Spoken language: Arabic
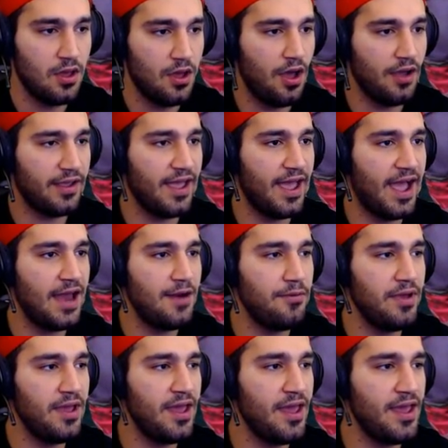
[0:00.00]
اوكي
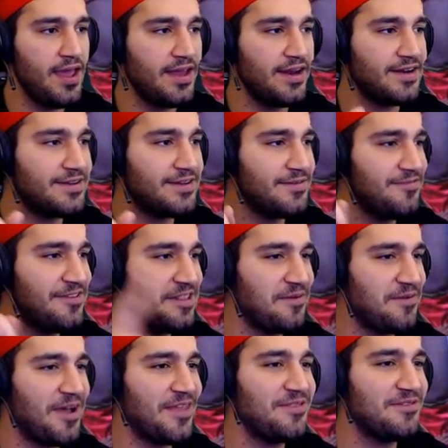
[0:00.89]
حلوين
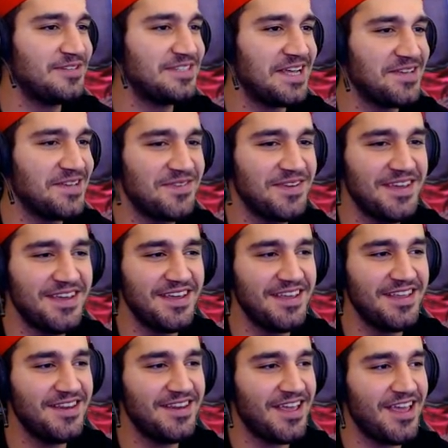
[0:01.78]
مثل ما انتم
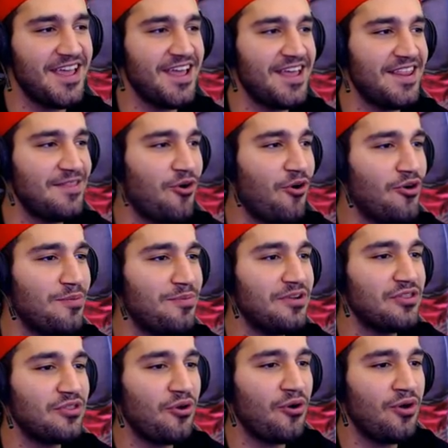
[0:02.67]
شايفين هين هون
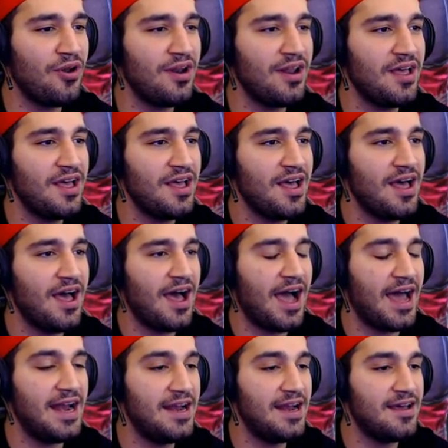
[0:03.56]
بندخل
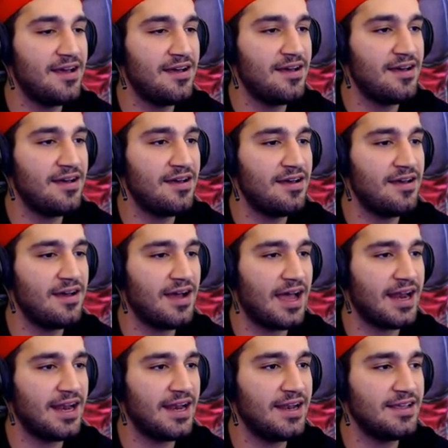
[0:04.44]
على
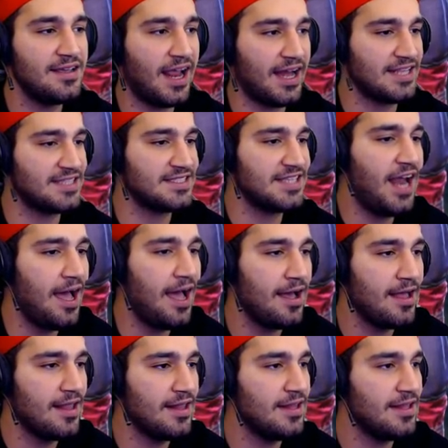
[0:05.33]
على يعني
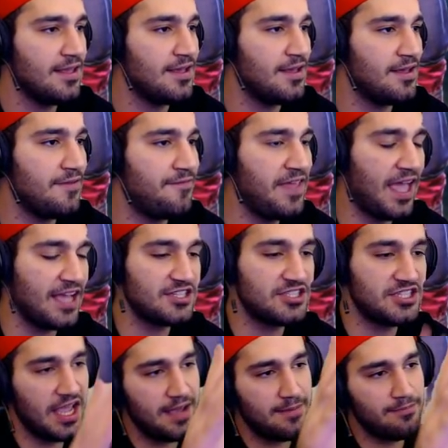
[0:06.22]
الصراحه آه، في
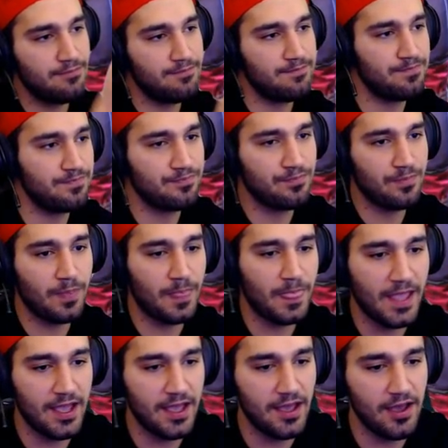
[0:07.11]
اشياء
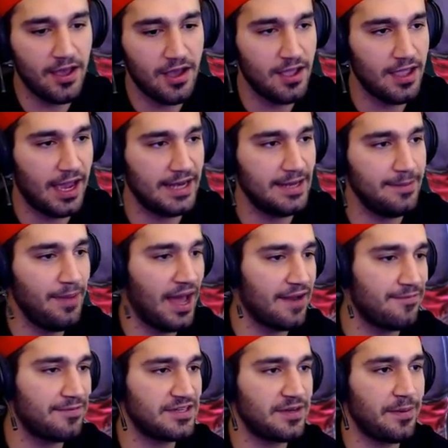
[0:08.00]
يعني ما
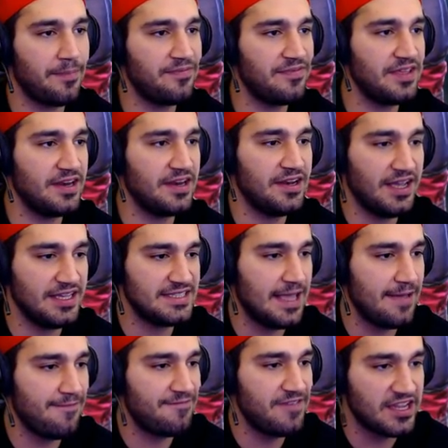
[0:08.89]
اعرف شباب في
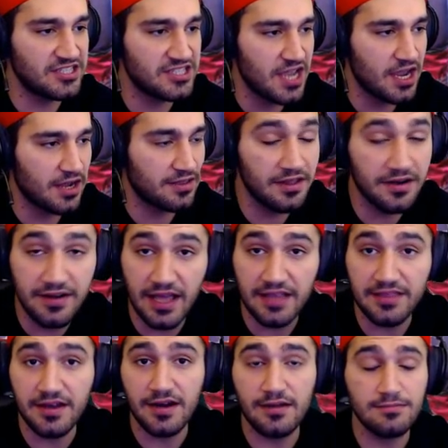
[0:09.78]
الحساب فيه اشياء كثير
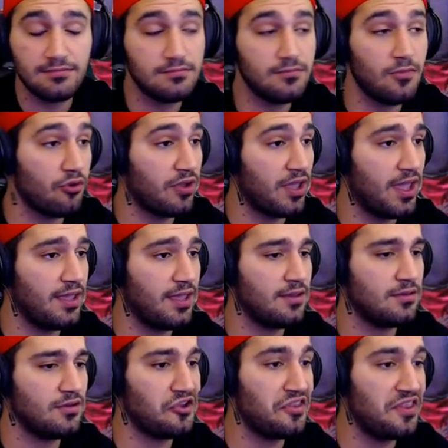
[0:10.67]
نادره
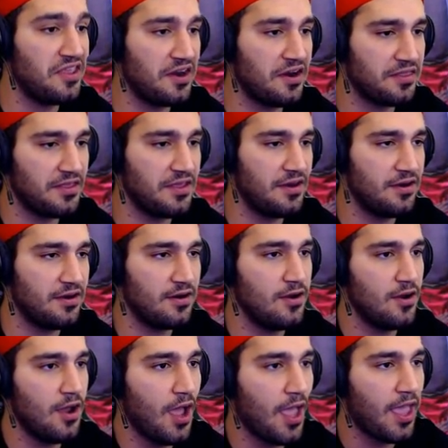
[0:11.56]
اوكي كثير كثير
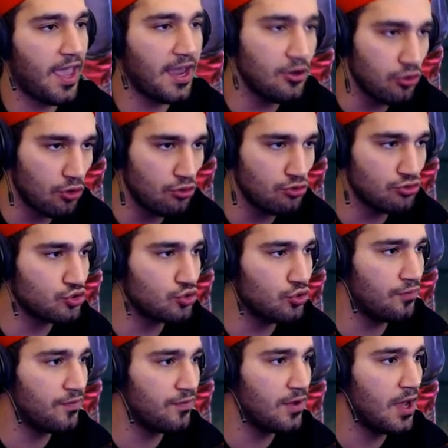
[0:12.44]
خلينا ندخل
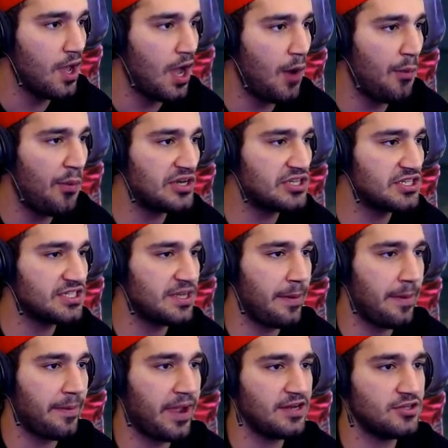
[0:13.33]
نشوف اول شيء
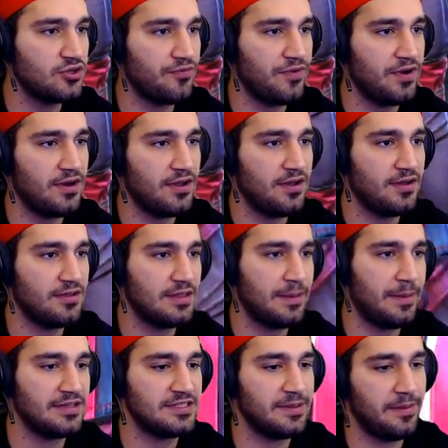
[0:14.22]
شباب خلينا نشوف
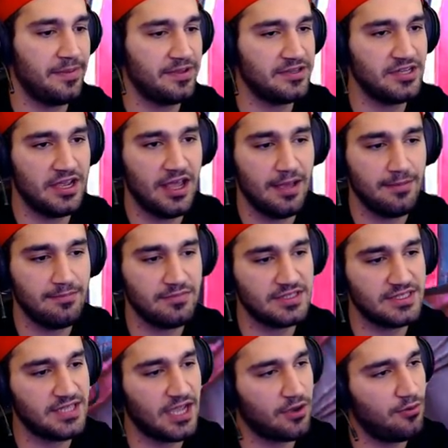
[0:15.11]
طبعا شباب اشياء اهم
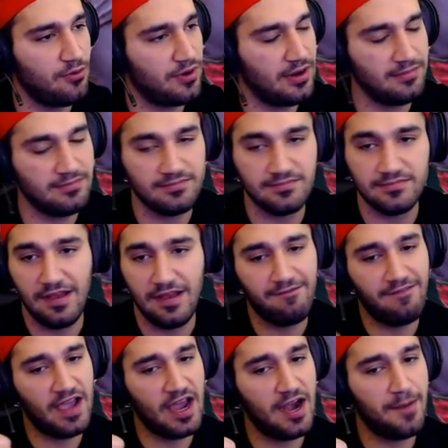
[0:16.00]
الساكورا
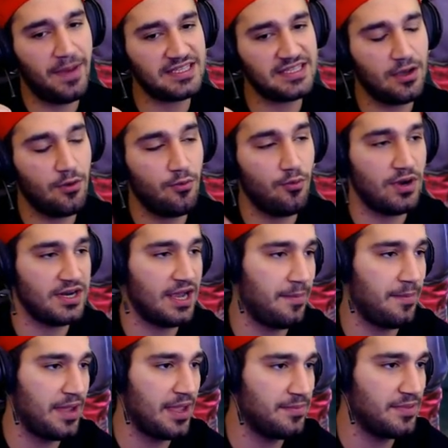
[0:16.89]
فاير باس اول
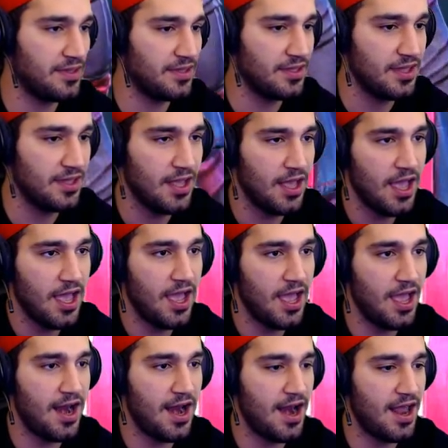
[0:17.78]
حبايبي
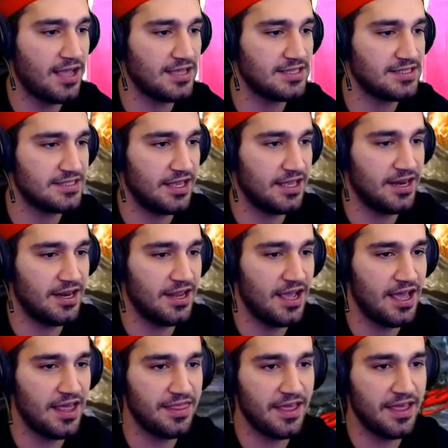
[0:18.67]
الحس...
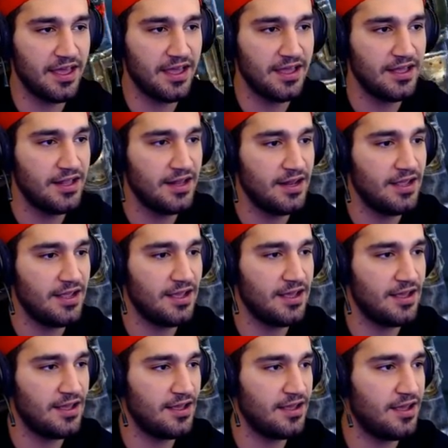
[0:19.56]
هذا آه،
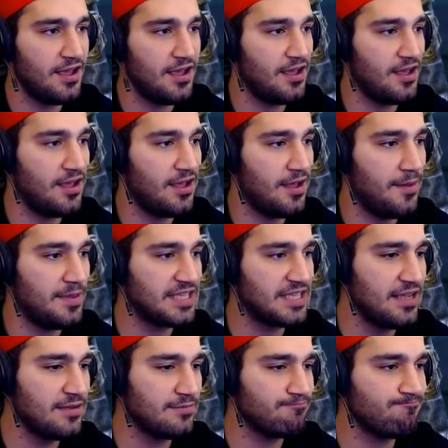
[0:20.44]
آه، آه،
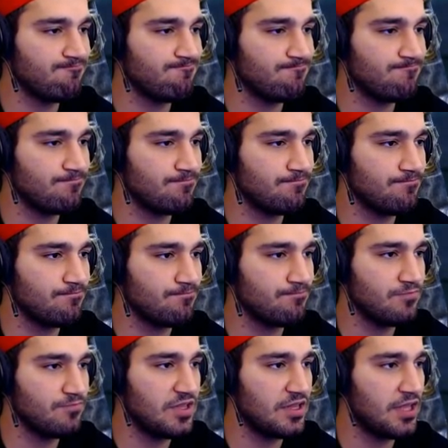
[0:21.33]
بس خلينا
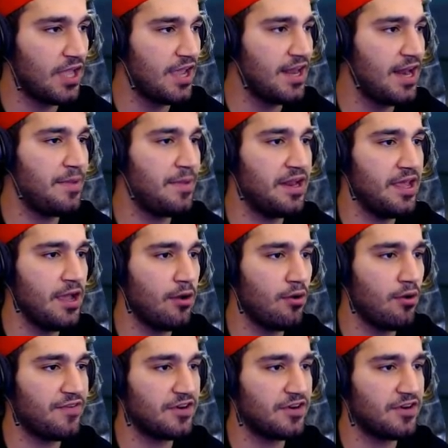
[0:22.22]
خلينا نعمل هيك